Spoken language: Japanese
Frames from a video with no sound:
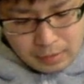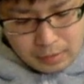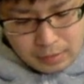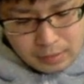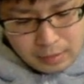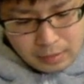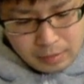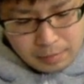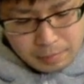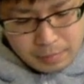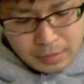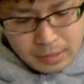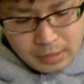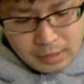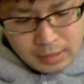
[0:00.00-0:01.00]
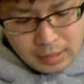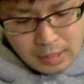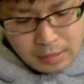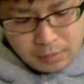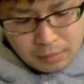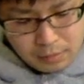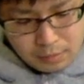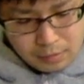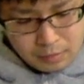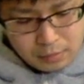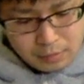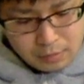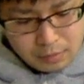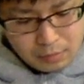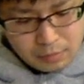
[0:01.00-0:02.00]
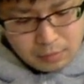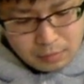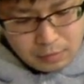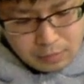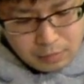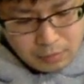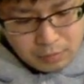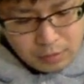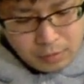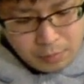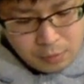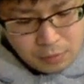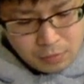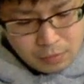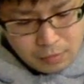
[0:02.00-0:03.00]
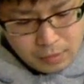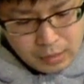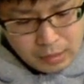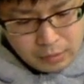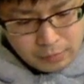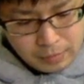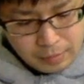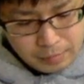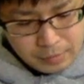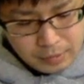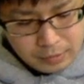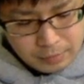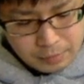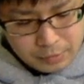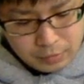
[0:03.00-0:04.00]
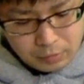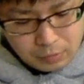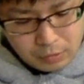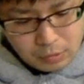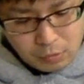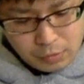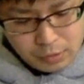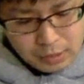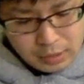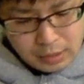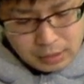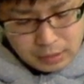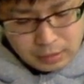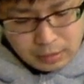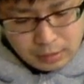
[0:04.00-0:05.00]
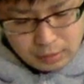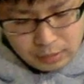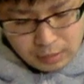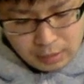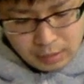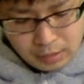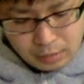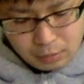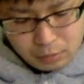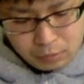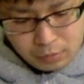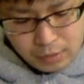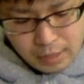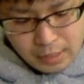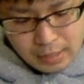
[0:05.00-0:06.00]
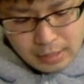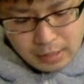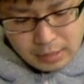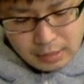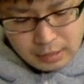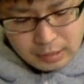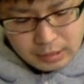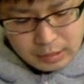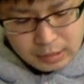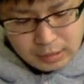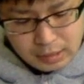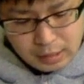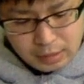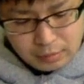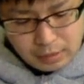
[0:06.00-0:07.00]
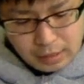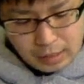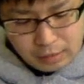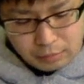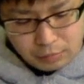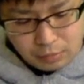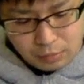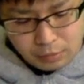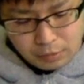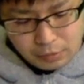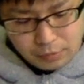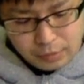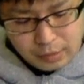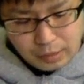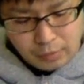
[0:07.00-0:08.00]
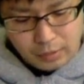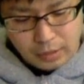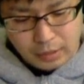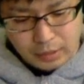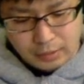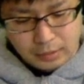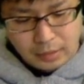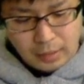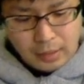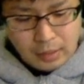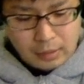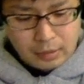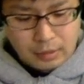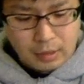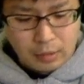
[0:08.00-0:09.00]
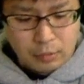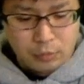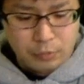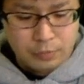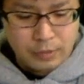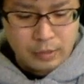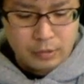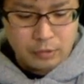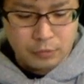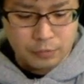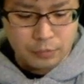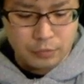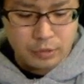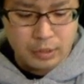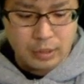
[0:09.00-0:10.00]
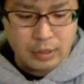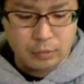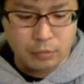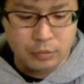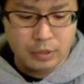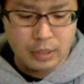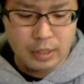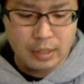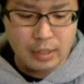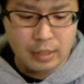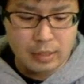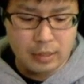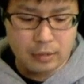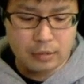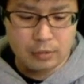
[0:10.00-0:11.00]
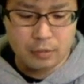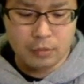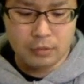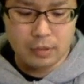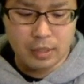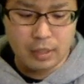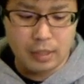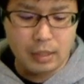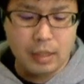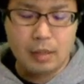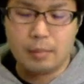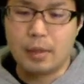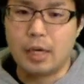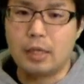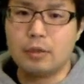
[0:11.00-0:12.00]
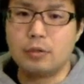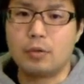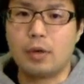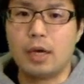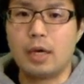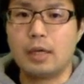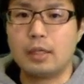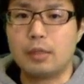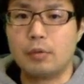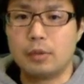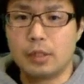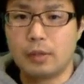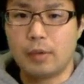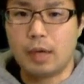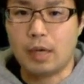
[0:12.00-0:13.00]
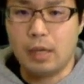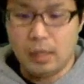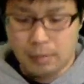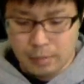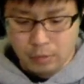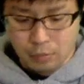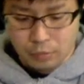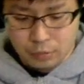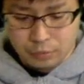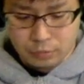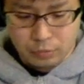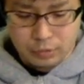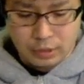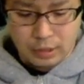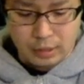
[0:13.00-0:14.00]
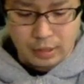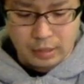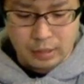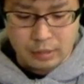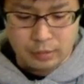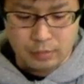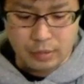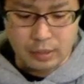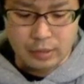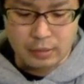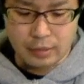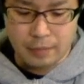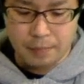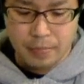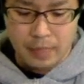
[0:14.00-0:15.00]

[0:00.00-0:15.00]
えー、bn よりも α プラスイプシロンの方が大きい。で、この間に cn があるというふうになるわけです。だからこの2つの不等式が同時に成り立つような、まあ、n の範囲においては、まあ、こういう不等式成り立つわけですね。